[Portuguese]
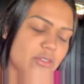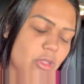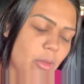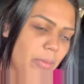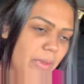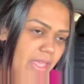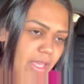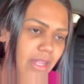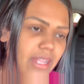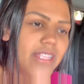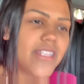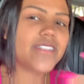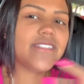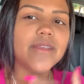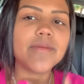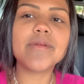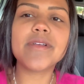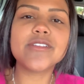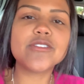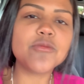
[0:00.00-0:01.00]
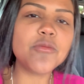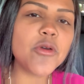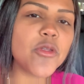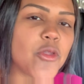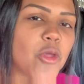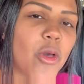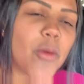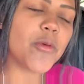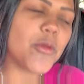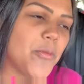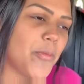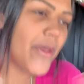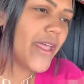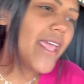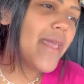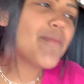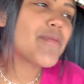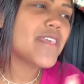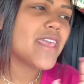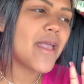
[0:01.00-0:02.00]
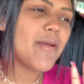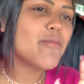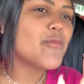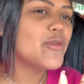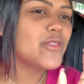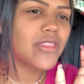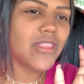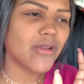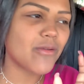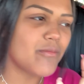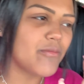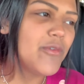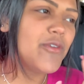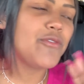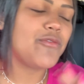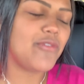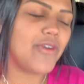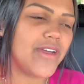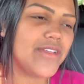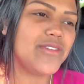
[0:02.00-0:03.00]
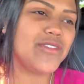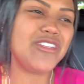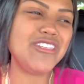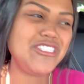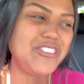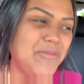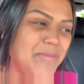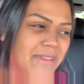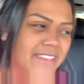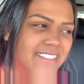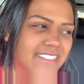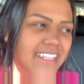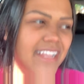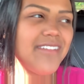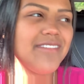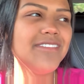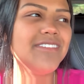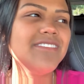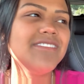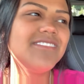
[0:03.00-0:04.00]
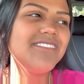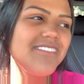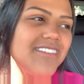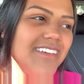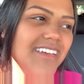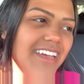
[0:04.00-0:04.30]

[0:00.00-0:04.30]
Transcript: eu só peguei a letra C por causa do meu nome. Eu peguei, porque é muita, muito fácil. Eu nem tinha pensado nisso.